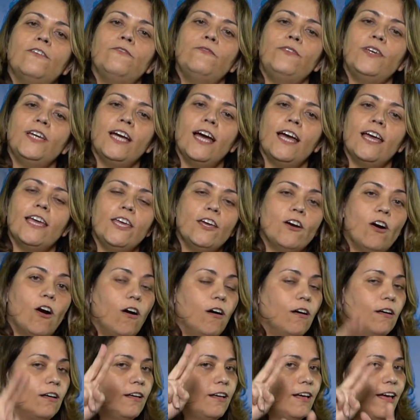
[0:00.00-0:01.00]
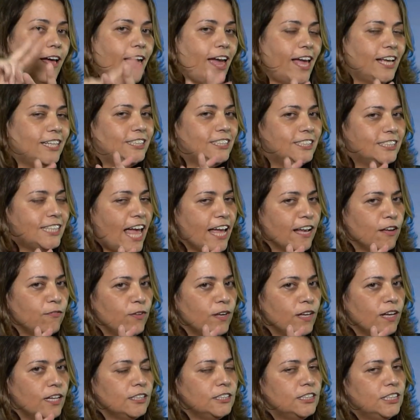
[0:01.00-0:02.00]
fica aí, ó, Hashtag
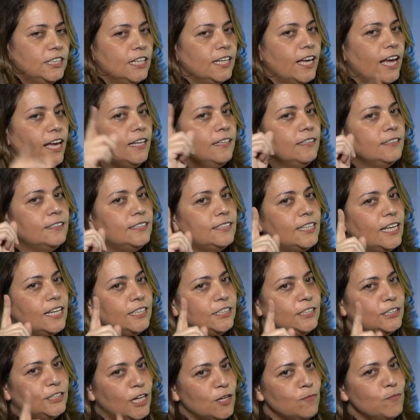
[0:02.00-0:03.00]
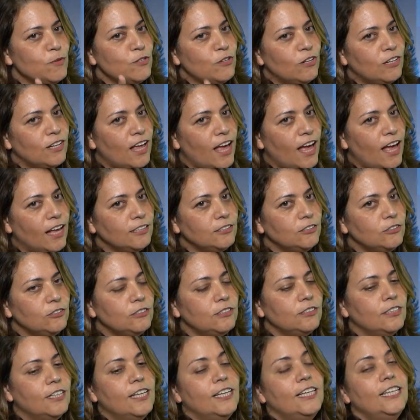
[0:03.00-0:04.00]
fica a dica, hein? Sejamos honestos.
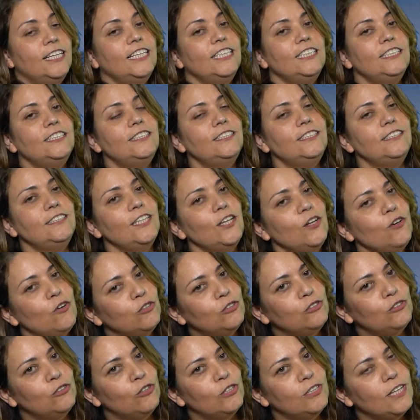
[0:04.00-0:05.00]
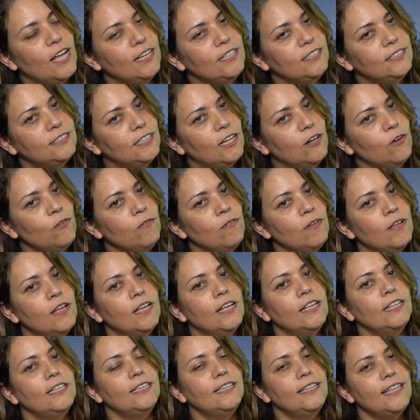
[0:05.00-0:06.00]
E se gostou da lição,
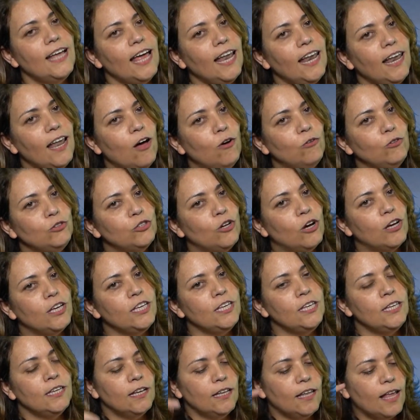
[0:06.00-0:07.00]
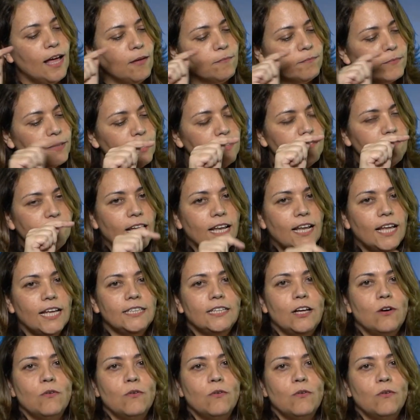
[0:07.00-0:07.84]
dá lá um joinha lá, vai lá e